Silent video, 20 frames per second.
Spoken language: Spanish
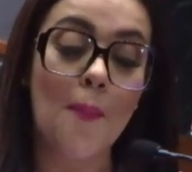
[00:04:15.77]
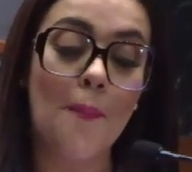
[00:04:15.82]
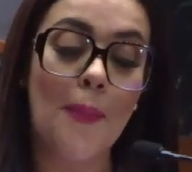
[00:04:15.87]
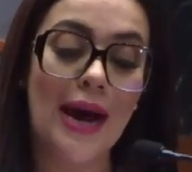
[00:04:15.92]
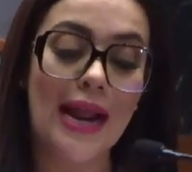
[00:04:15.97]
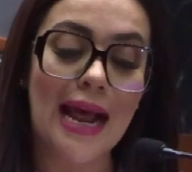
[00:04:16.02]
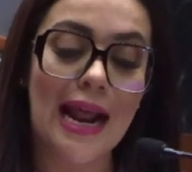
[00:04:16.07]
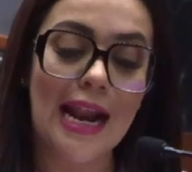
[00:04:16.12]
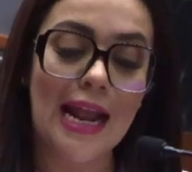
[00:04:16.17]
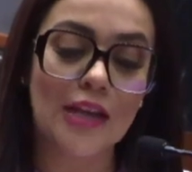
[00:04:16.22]

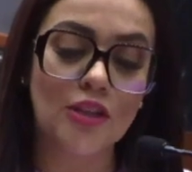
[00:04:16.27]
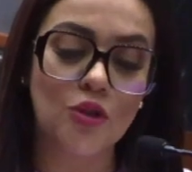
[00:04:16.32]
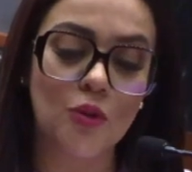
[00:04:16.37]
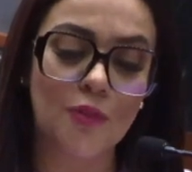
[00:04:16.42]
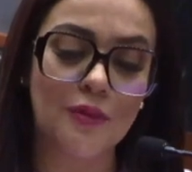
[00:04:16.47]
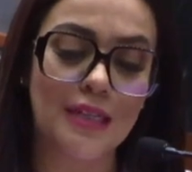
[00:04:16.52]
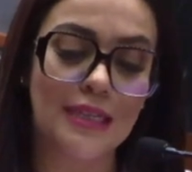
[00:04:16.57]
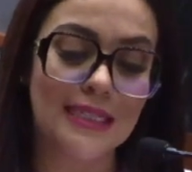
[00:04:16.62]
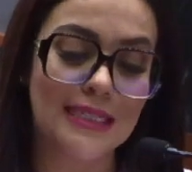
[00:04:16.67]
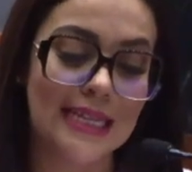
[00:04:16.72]
para la
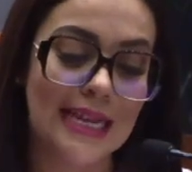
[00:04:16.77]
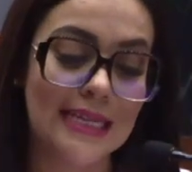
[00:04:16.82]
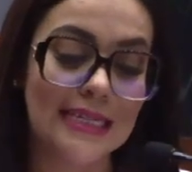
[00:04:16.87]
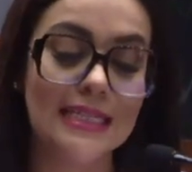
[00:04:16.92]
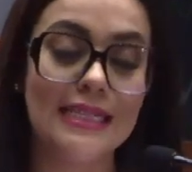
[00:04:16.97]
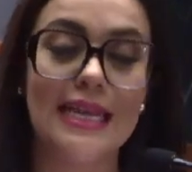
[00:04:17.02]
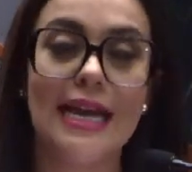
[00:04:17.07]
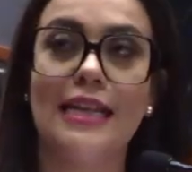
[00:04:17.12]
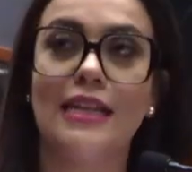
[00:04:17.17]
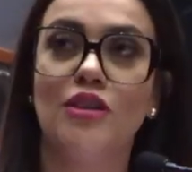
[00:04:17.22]

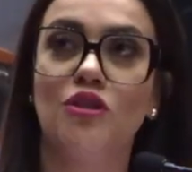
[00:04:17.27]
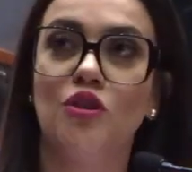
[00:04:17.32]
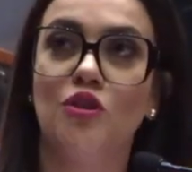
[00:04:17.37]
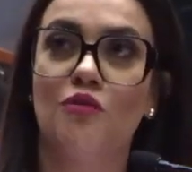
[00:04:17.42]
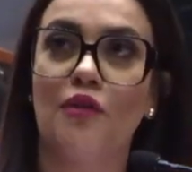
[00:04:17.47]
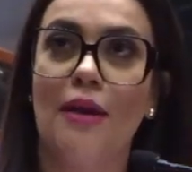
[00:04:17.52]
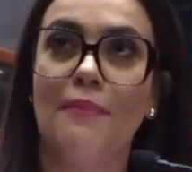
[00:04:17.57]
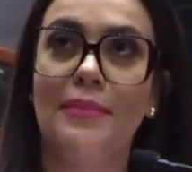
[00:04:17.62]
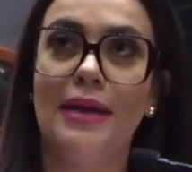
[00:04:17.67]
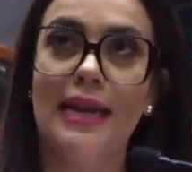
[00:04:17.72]
subsistencia de
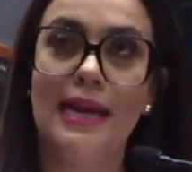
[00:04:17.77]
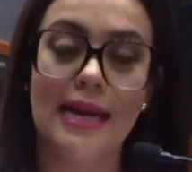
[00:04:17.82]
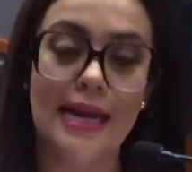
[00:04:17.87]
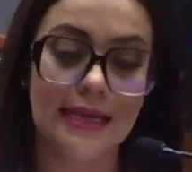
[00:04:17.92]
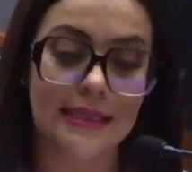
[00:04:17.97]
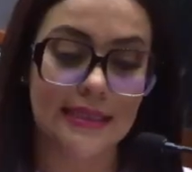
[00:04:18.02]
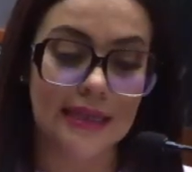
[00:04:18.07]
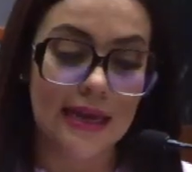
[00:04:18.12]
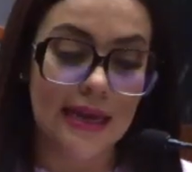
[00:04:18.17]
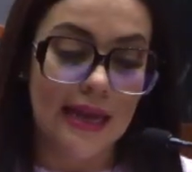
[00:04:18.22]
sus
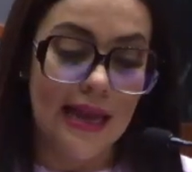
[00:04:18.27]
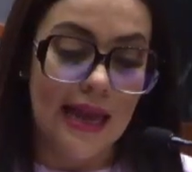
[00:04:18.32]
familias